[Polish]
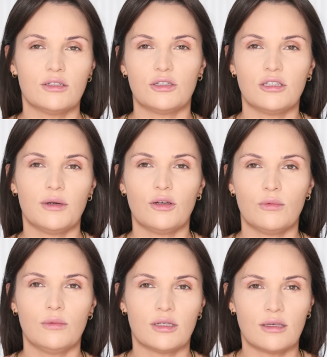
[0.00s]
sensie, że nie
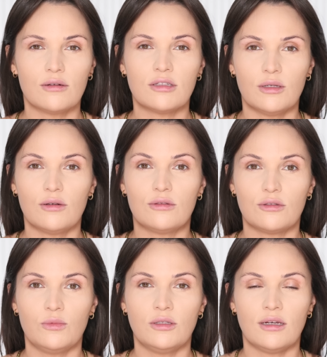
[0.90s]
mają takiego samego
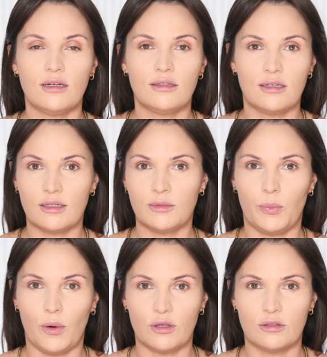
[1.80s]
zrozumienia tych samych
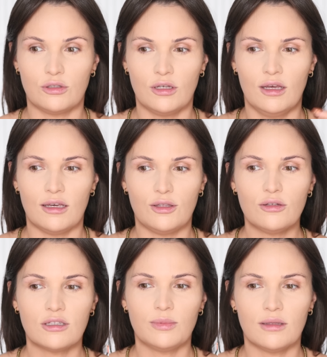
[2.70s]
pojęć. I to
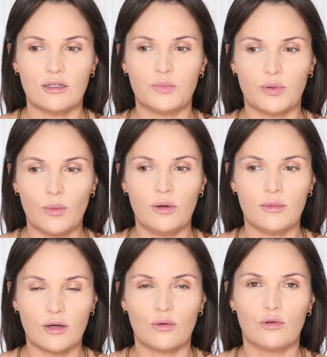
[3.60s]
jest chyba nasz problem
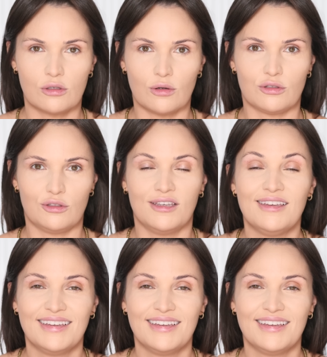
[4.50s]
jako ludzkości.